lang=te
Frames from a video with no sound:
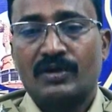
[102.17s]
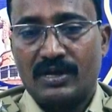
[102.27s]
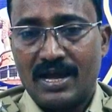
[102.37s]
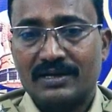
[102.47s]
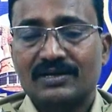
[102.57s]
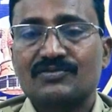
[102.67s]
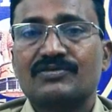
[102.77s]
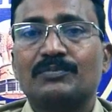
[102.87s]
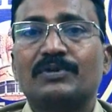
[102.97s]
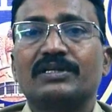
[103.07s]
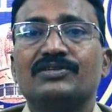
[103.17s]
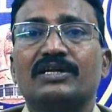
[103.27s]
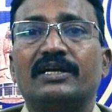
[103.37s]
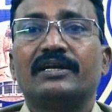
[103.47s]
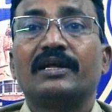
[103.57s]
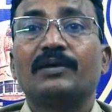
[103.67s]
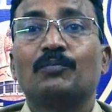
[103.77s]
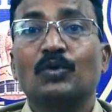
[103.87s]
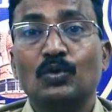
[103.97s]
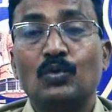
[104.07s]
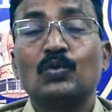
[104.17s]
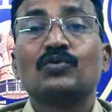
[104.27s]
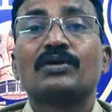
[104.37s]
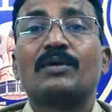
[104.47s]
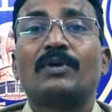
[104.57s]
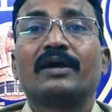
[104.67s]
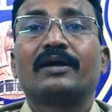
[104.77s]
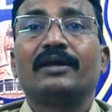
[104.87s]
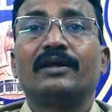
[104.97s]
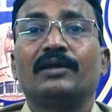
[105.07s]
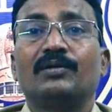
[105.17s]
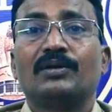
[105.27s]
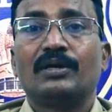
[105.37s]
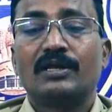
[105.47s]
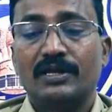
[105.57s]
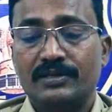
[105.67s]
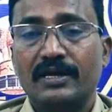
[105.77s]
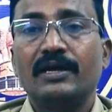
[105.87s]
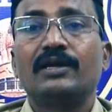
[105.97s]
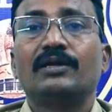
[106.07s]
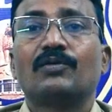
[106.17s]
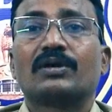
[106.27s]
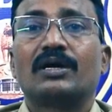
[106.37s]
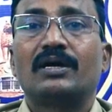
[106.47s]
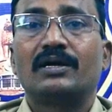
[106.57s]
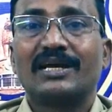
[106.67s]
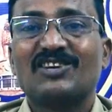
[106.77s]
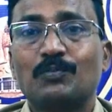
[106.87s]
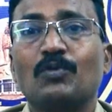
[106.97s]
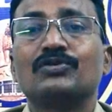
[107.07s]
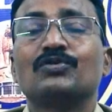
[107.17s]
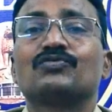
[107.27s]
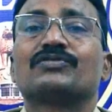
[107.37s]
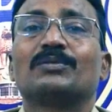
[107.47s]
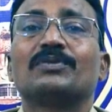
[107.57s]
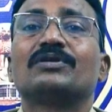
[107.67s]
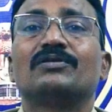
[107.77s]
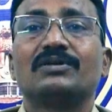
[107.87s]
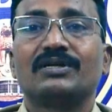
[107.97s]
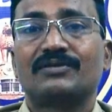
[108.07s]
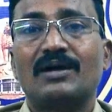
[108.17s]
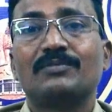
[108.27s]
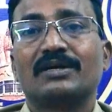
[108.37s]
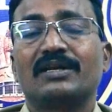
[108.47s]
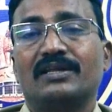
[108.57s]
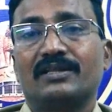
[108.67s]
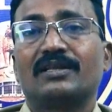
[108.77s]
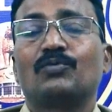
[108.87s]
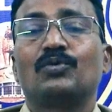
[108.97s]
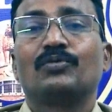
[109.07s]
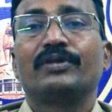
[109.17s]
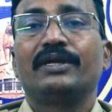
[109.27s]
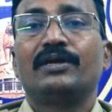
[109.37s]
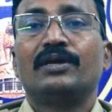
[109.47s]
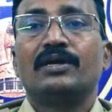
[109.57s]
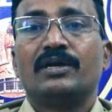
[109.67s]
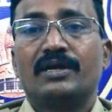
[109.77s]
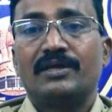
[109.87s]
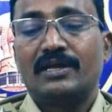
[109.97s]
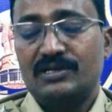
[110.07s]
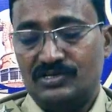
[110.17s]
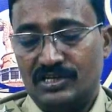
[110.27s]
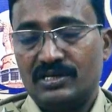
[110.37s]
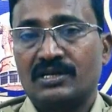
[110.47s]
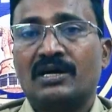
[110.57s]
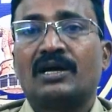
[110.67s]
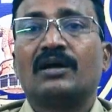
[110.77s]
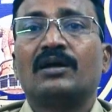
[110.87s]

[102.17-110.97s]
క్రాకర్స్ సంబంధించిన అంటే మందు గుండు సామాగ్రి ఏదైతే ఈ యొక్క ఎక్స్ప్లోజివ్స్ సంబంధించినటువంటి సామాగ్రి ఇదంతా ఉంటుంది ఏదైనా చిన్న